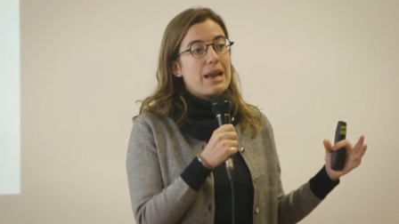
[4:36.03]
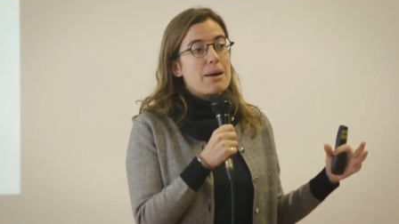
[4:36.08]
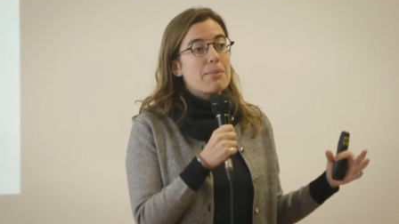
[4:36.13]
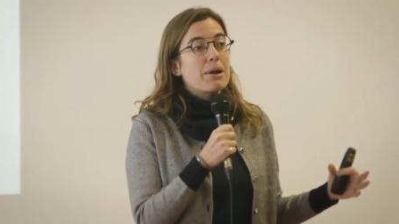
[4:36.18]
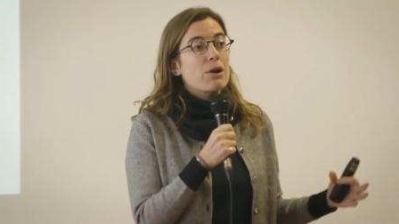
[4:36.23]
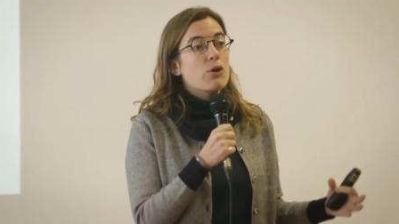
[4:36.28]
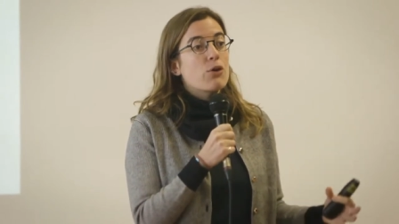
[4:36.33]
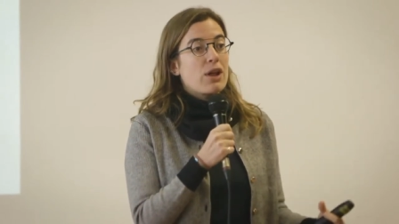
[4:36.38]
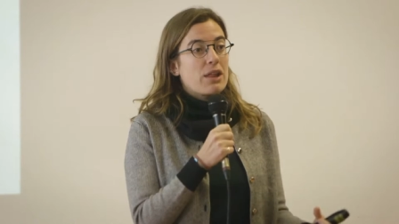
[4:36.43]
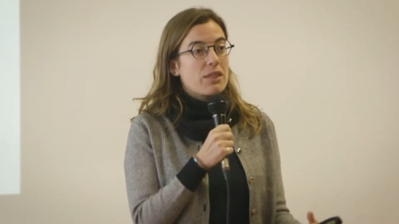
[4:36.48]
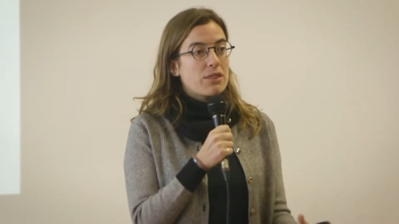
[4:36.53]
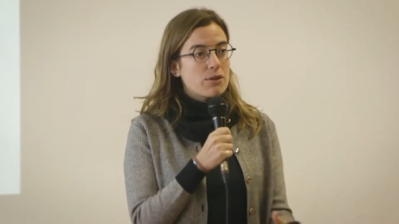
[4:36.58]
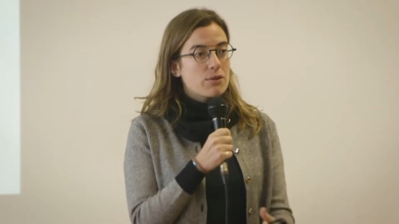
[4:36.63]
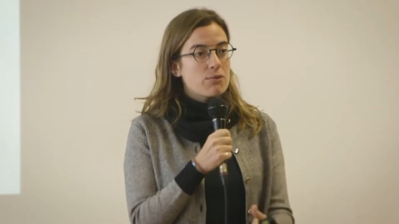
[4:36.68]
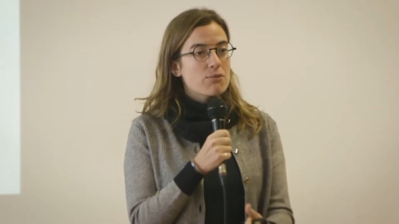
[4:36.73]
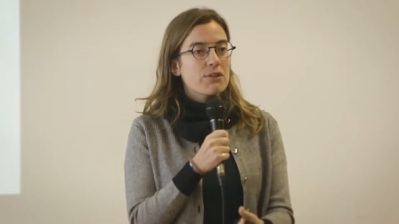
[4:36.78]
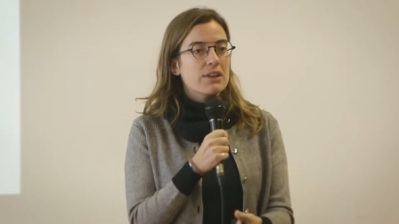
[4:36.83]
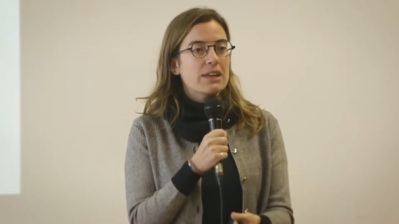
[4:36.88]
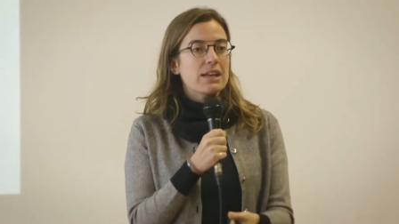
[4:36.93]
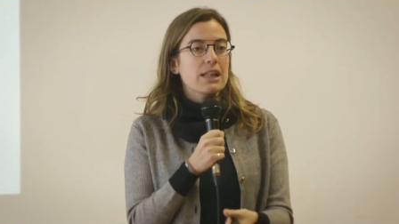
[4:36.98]
la
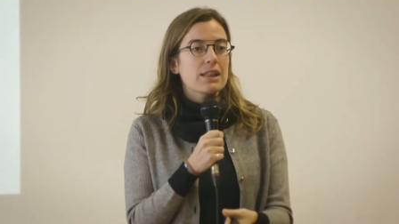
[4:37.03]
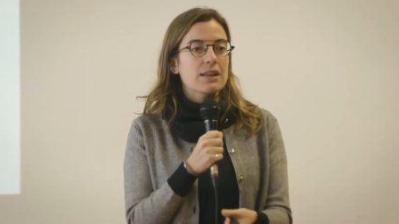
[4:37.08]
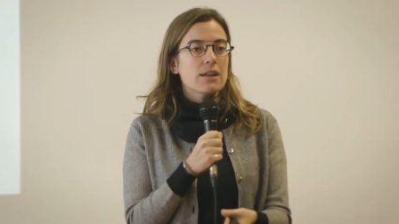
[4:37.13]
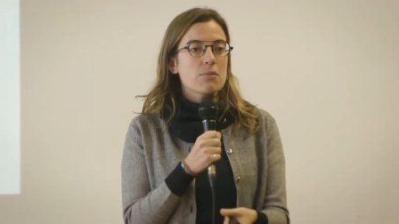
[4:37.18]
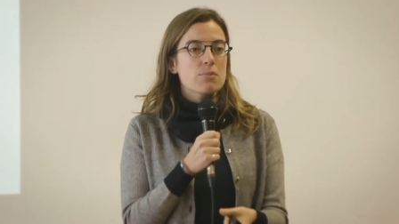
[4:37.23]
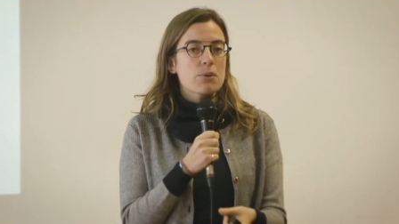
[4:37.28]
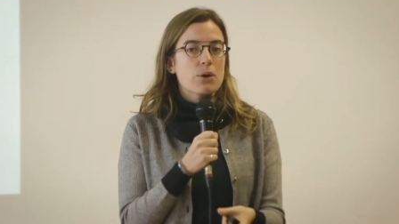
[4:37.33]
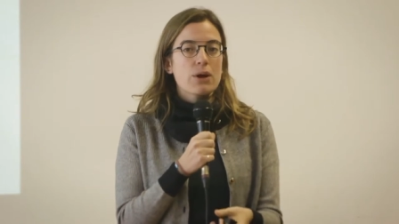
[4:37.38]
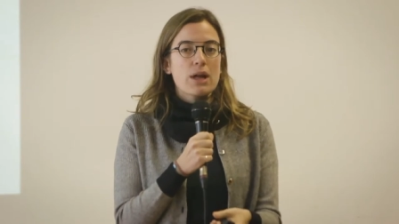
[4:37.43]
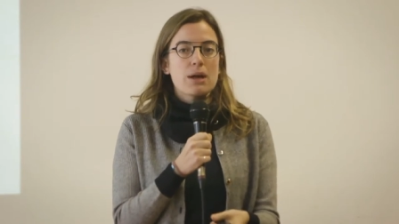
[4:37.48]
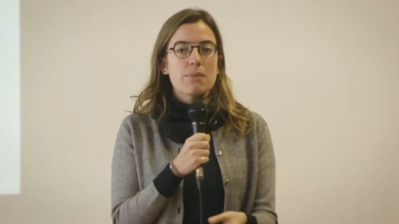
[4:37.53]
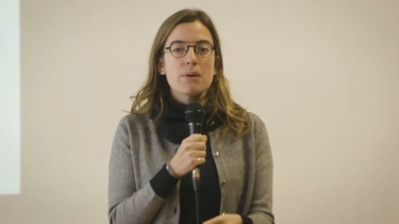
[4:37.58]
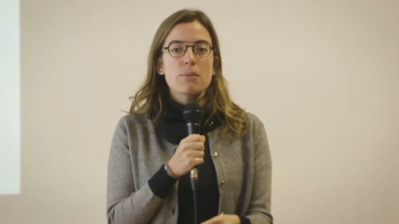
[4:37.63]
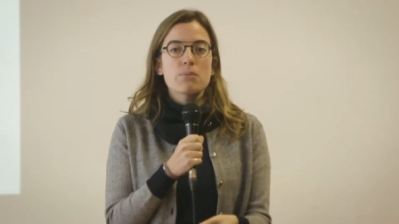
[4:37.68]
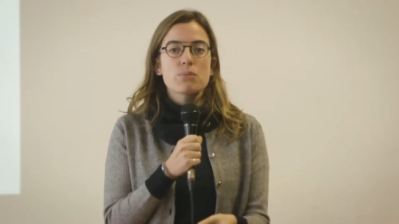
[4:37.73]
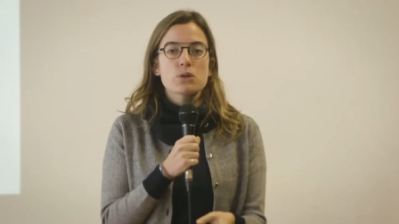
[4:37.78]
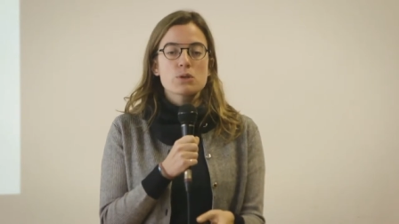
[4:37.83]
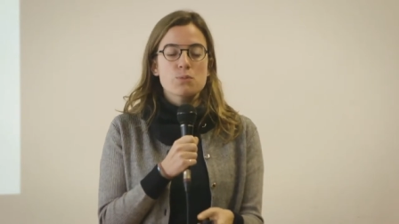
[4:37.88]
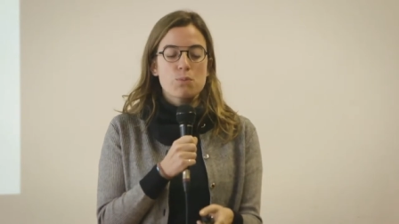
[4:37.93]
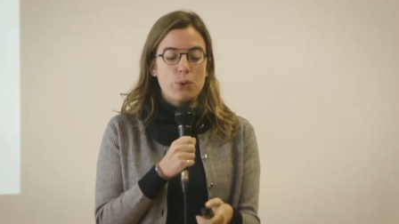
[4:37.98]
valoración final del
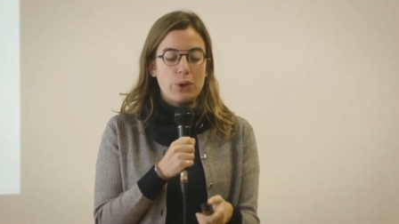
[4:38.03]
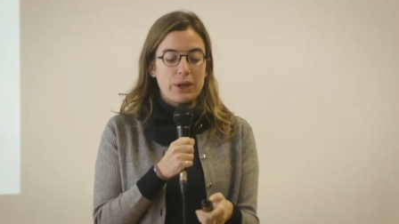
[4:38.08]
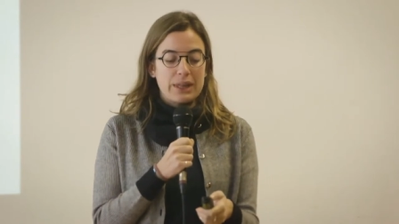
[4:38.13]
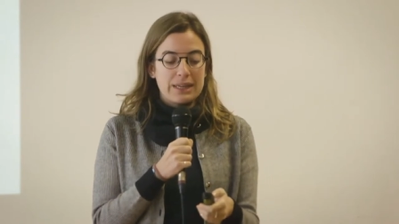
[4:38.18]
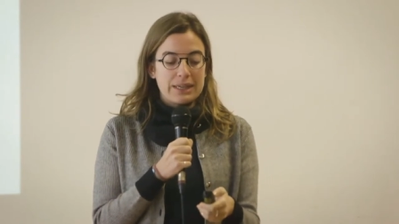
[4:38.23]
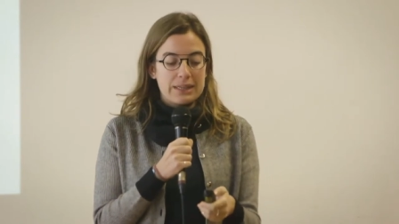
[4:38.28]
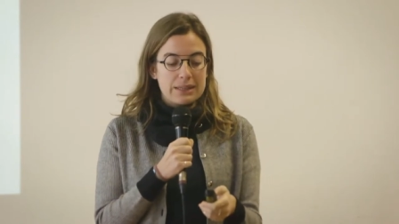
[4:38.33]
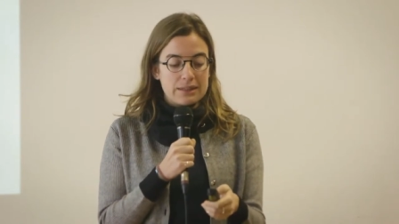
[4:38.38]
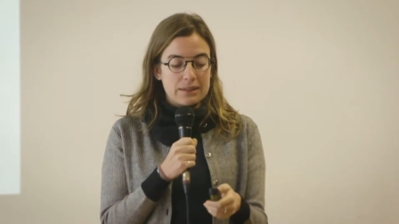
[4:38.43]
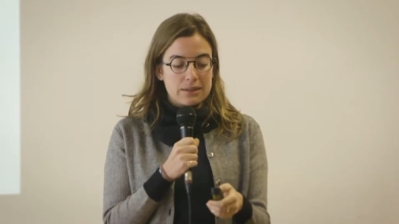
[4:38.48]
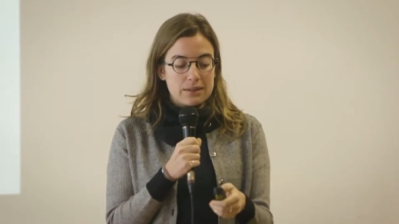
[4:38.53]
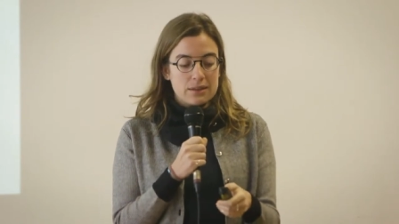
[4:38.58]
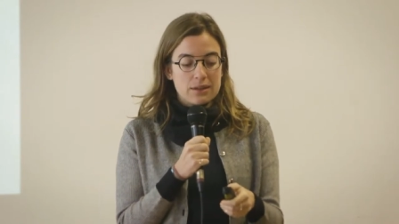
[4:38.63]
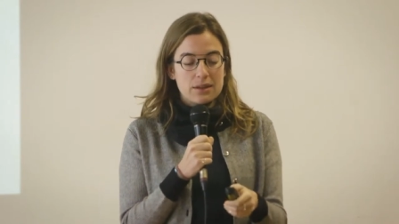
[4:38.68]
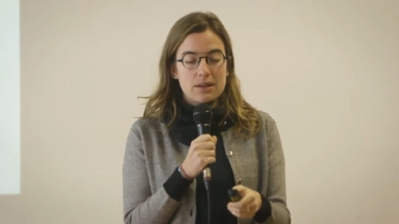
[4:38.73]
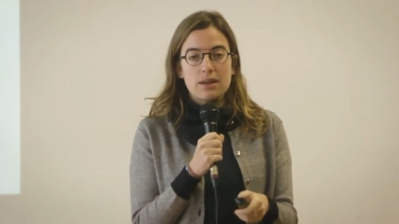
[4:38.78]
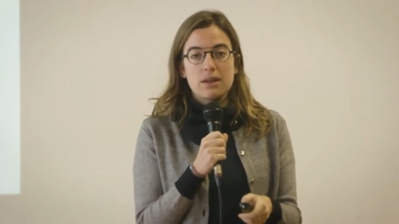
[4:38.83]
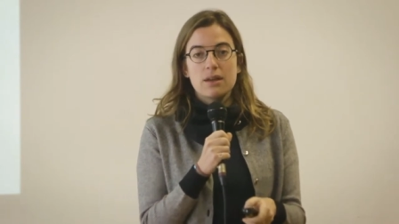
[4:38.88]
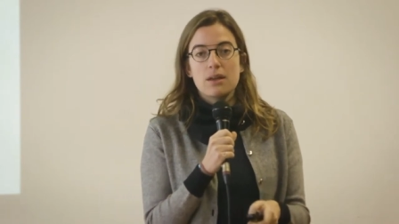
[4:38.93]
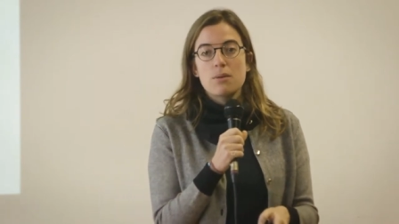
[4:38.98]
programa, pues
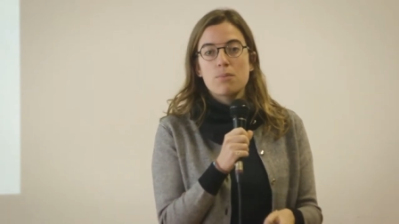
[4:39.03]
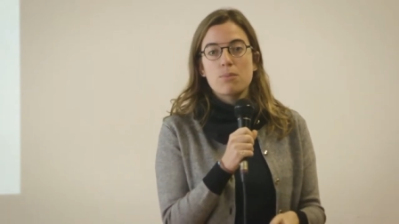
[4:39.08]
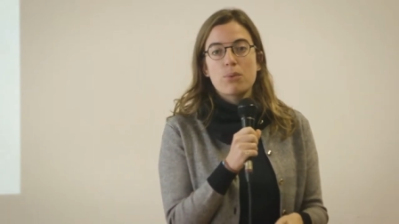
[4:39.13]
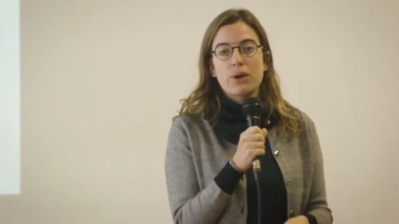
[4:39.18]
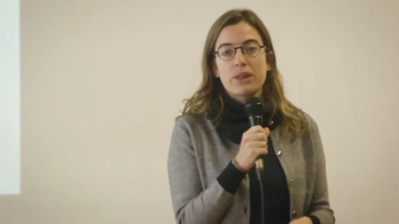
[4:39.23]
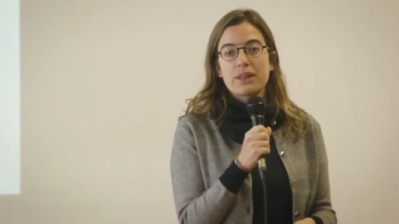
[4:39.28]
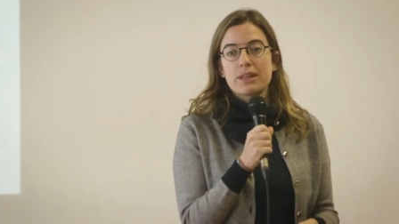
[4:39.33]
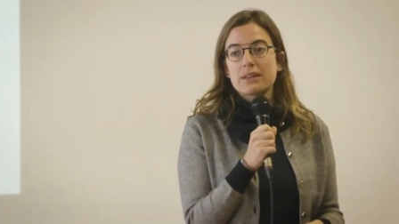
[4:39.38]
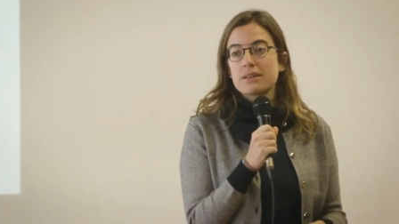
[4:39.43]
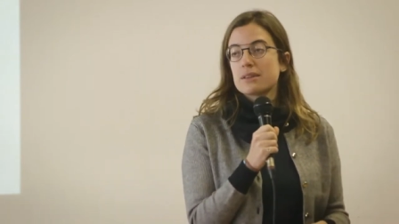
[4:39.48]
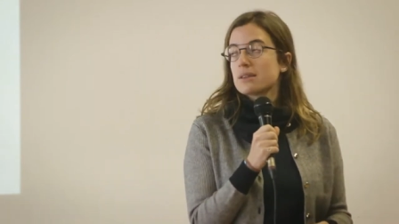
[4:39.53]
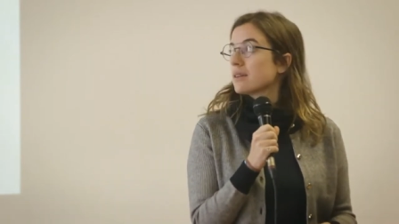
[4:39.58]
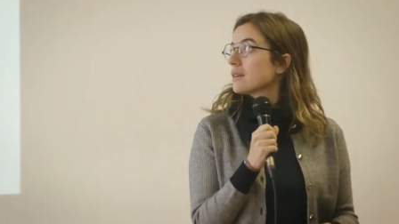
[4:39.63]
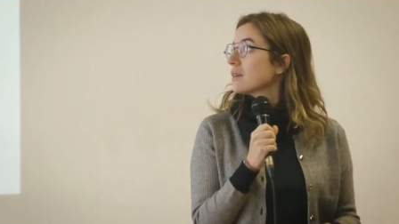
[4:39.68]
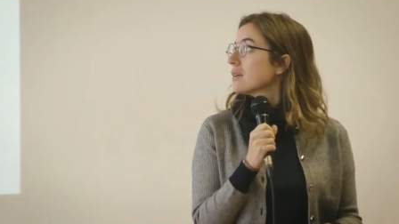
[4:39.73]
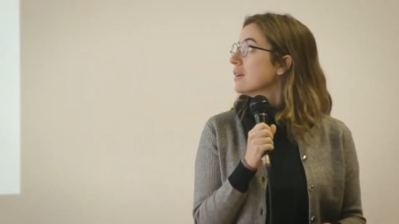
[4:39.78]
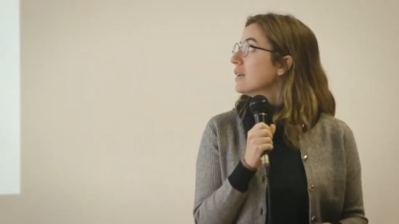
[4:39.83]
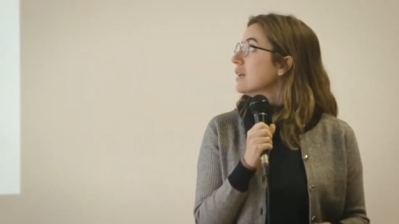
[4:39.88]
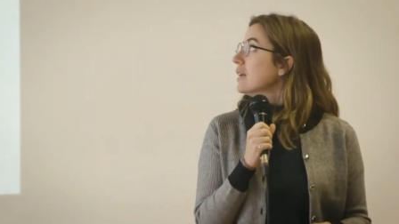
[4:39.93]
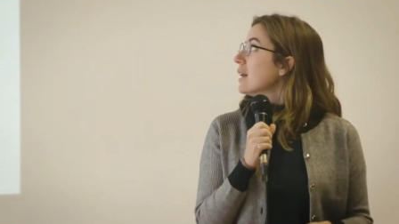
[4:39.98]
puedan,
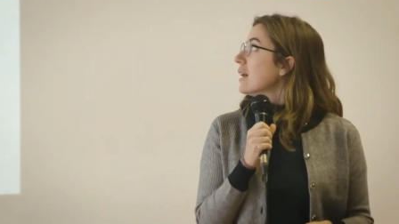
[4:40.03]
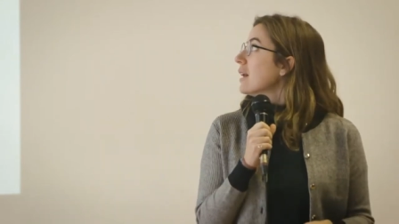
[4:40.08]
puedan